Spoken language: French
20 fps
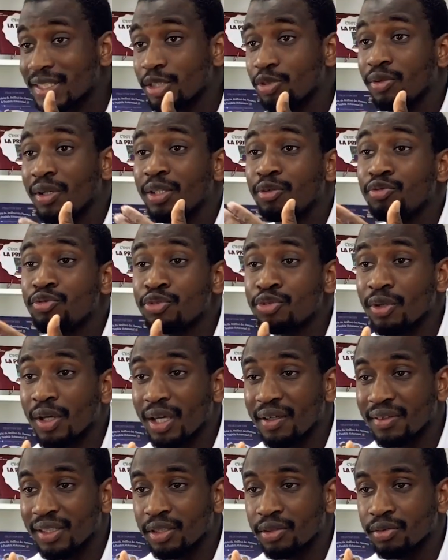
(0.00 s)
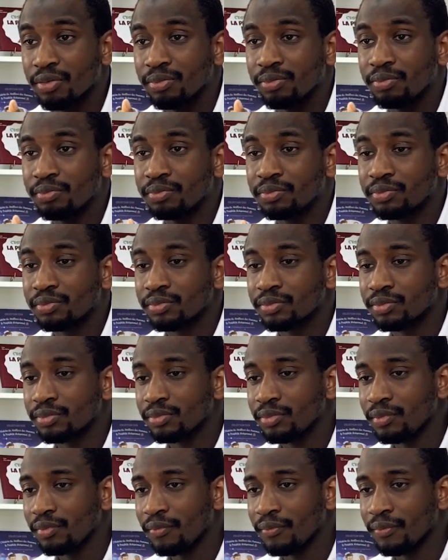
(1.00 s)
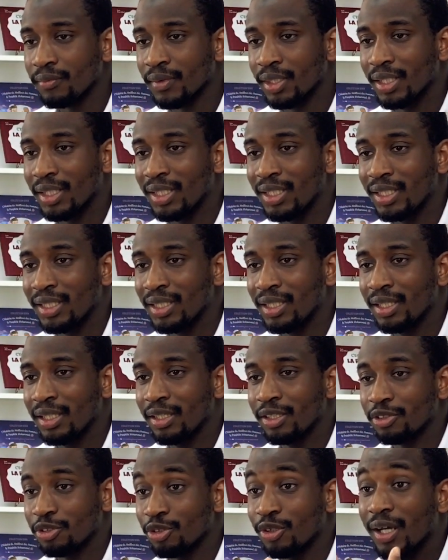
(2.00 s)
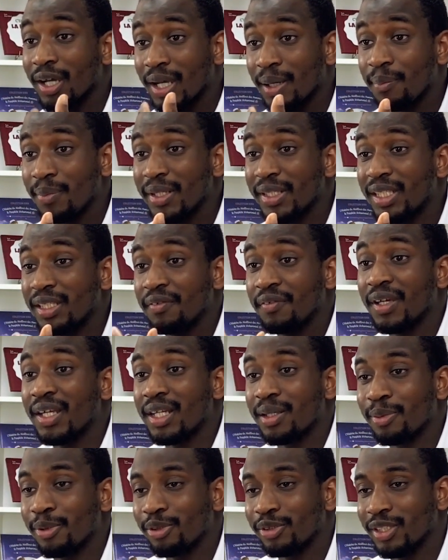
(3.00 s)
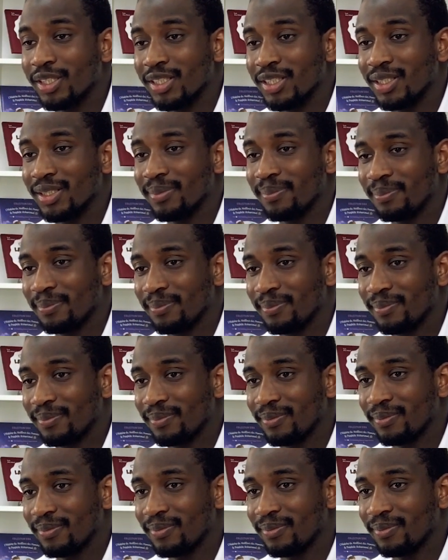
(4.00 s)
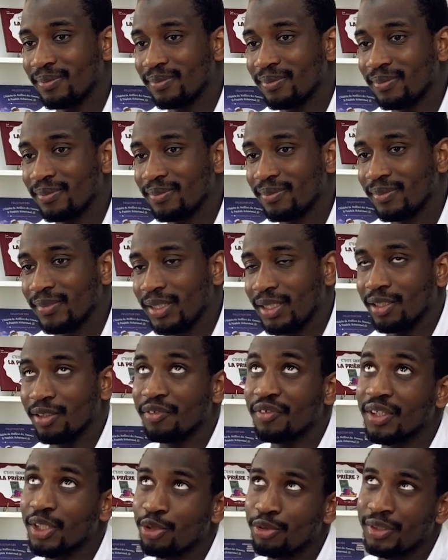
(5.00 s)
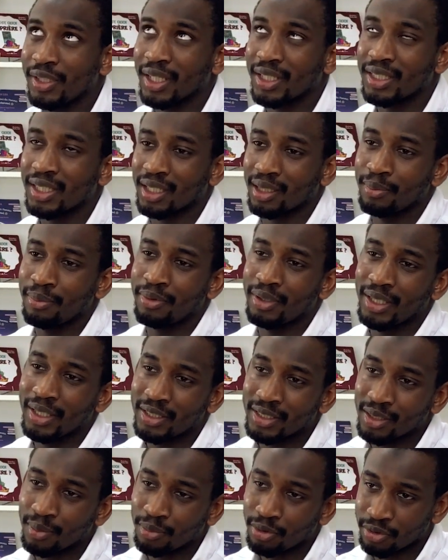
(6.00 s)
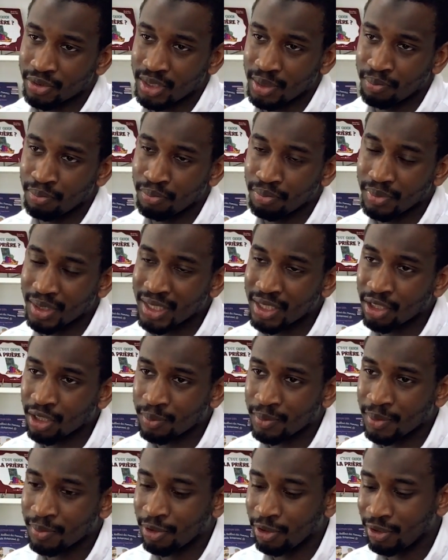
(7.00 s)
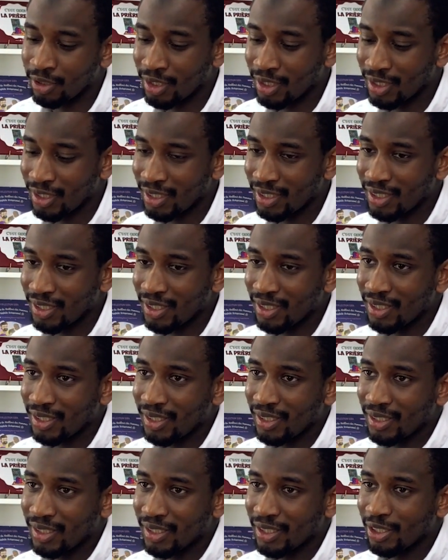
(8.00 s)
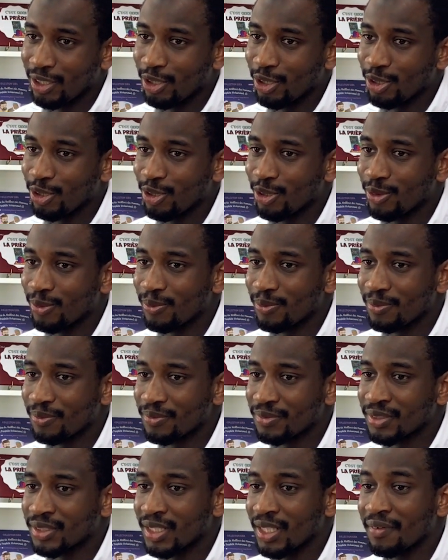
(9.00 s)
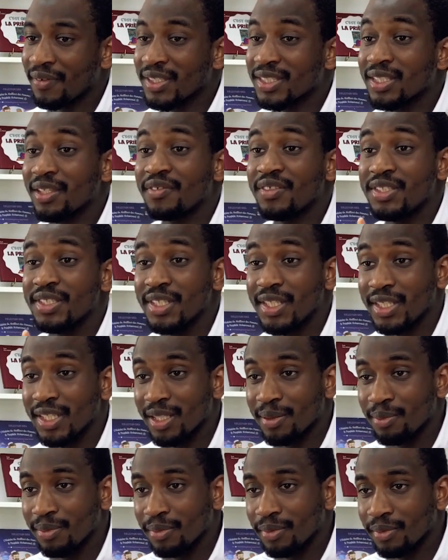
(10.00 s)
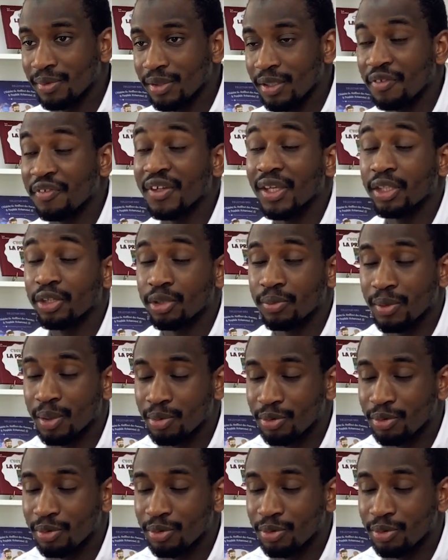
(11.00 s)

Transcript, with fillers: et de la douceur avec eux, et de leur rappeler qu'il va les protéger. Et enfin, le dernier et beau exemple que j'aime énormément, euh, c'est avec sa fille Zainab, Fatima